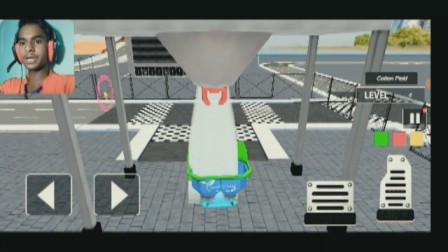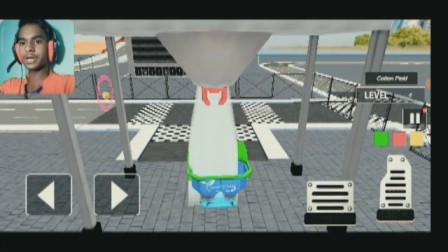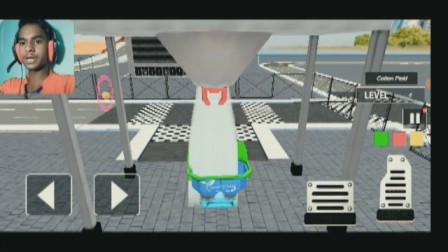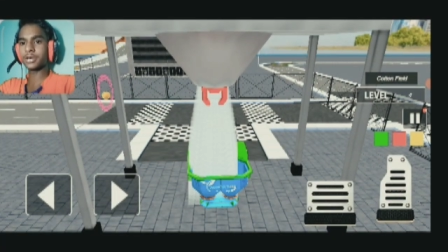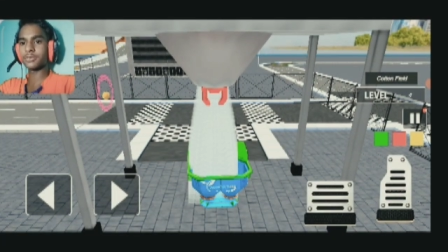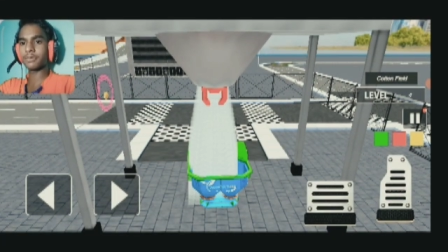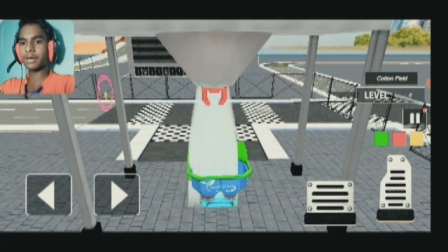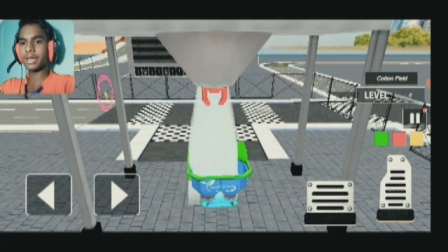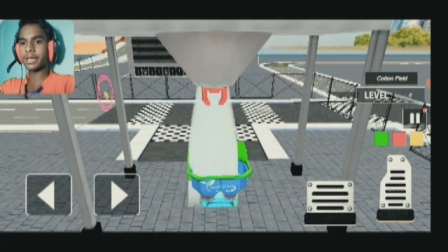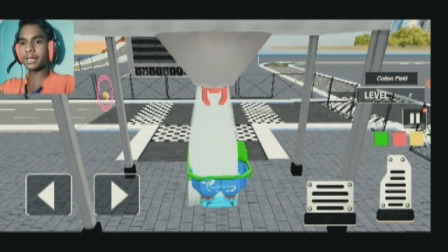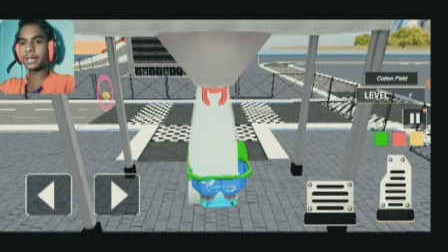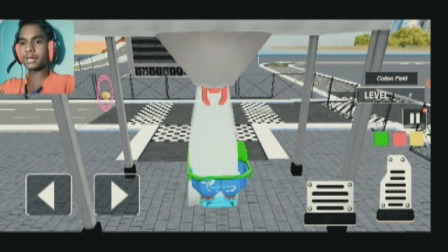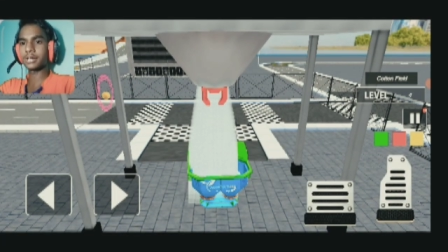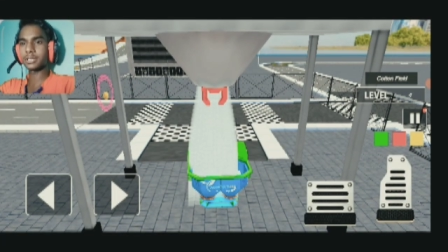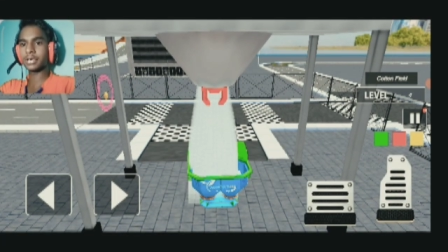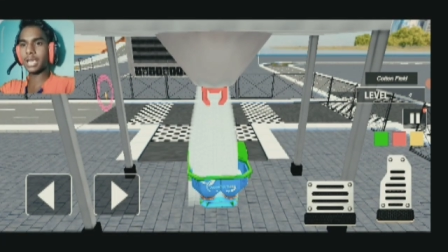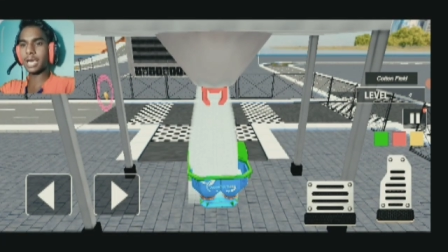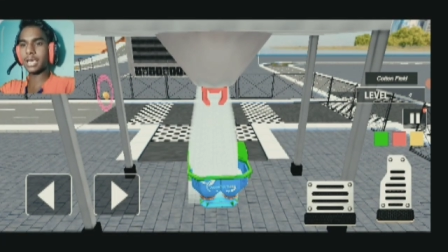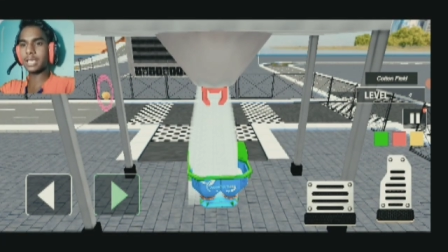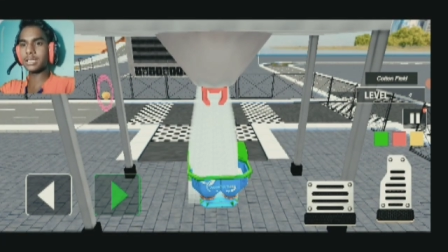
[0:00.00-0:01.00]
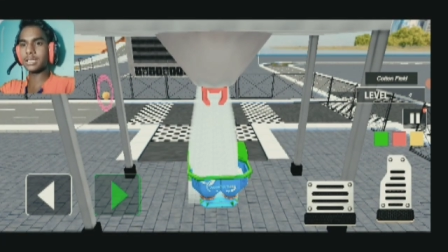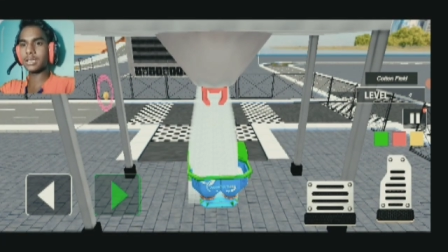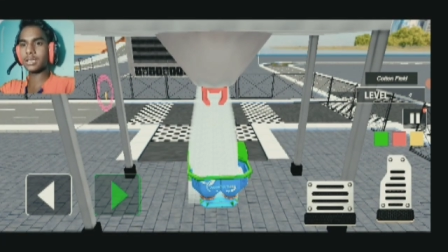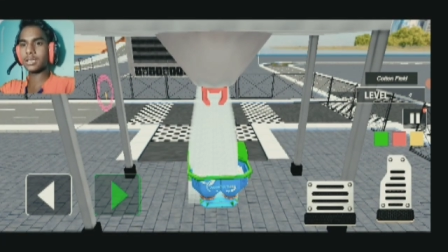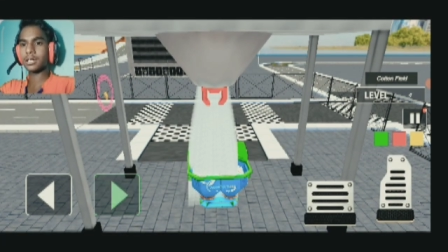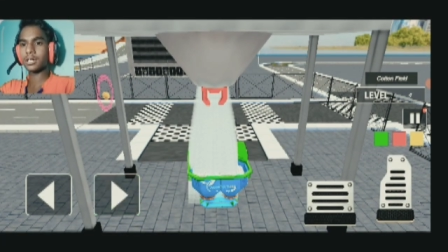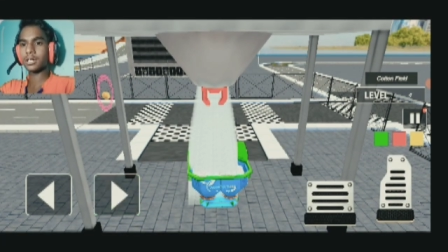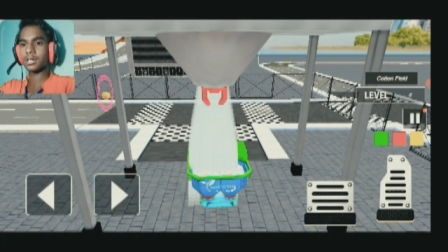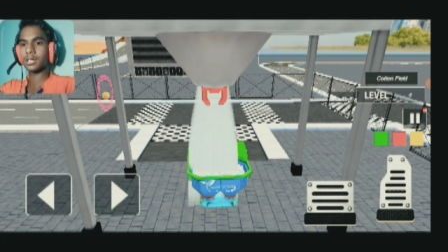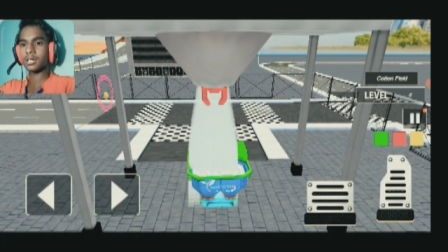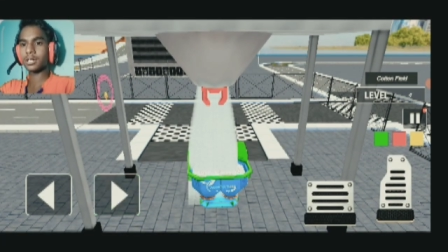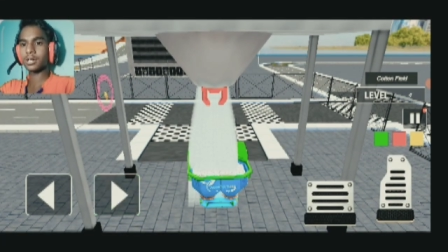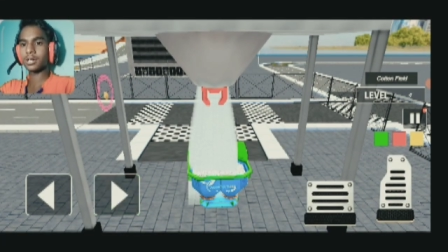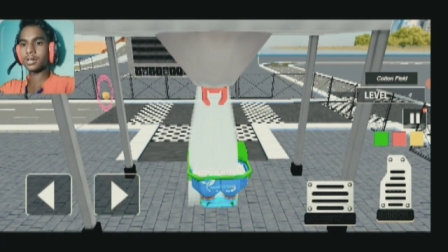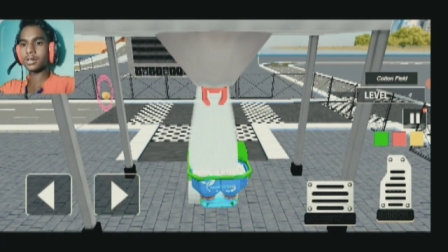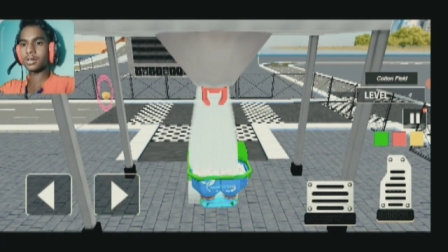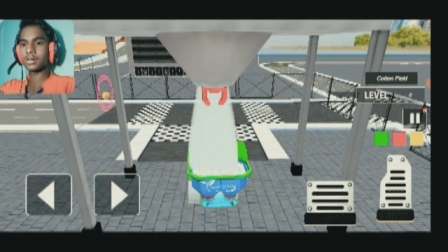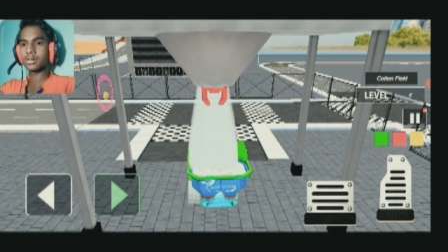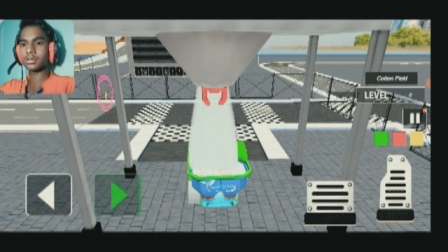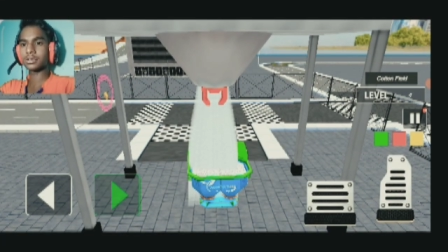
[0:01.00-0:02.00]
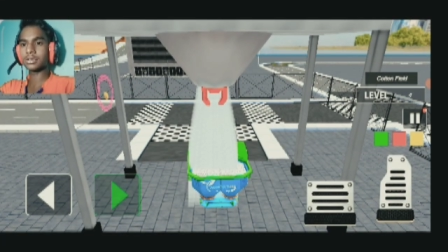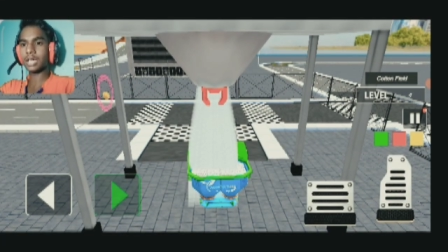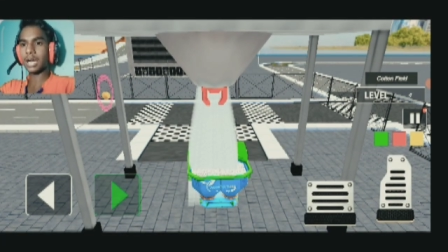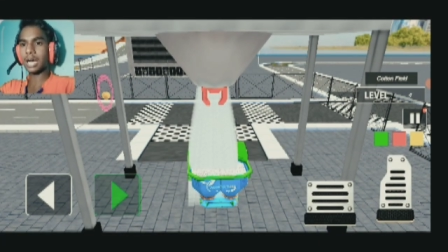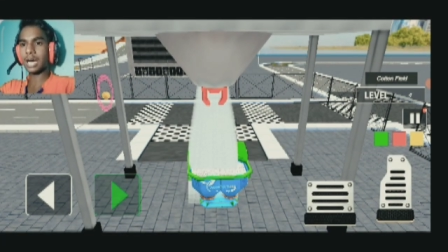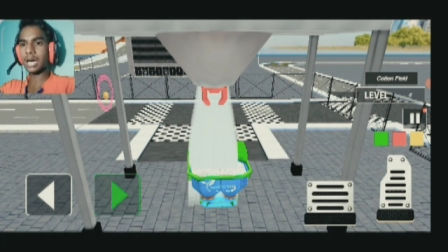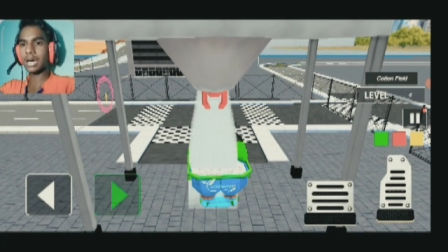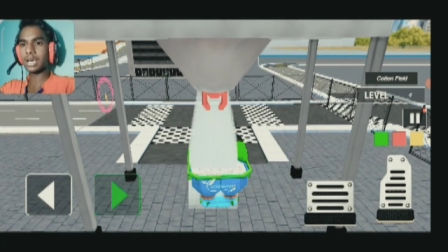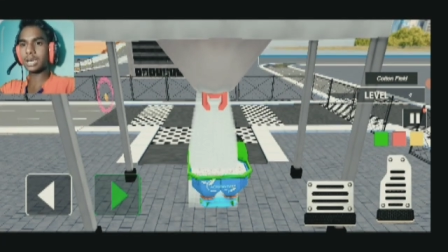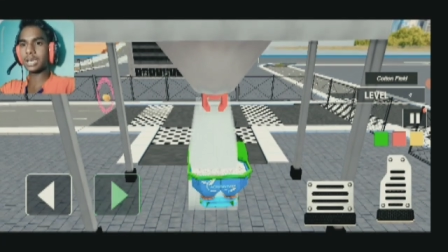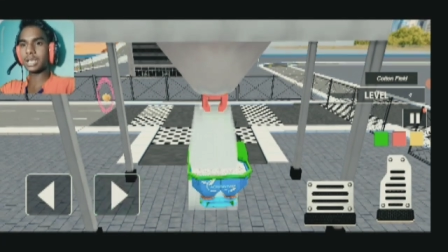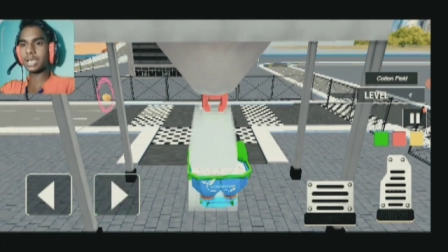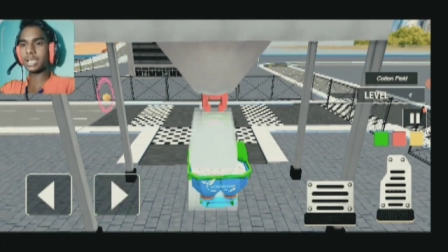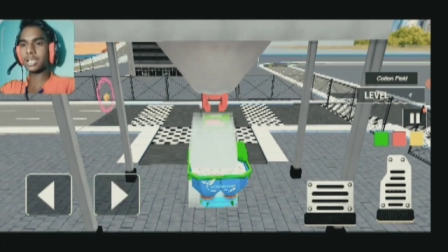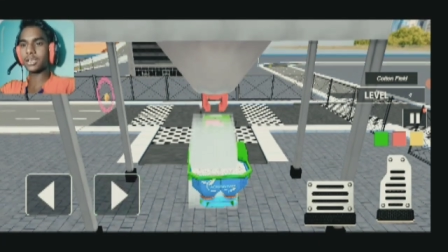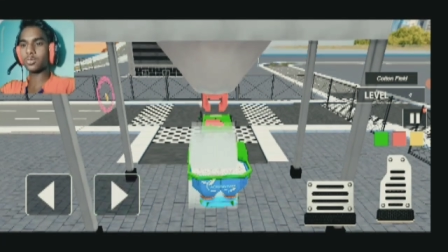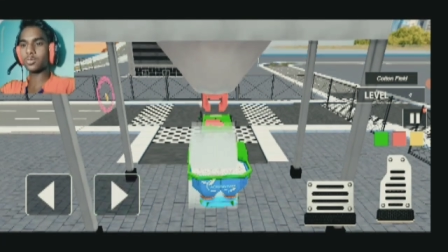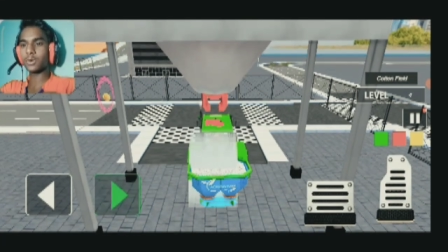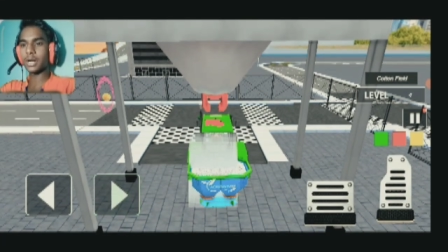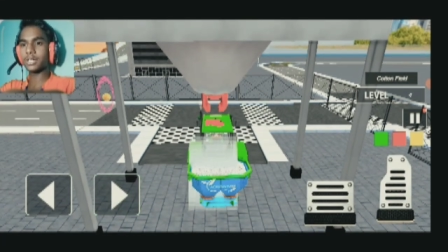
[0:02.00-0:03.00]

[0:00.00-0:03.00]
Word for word: वाइट वाइट क्या है ये धान है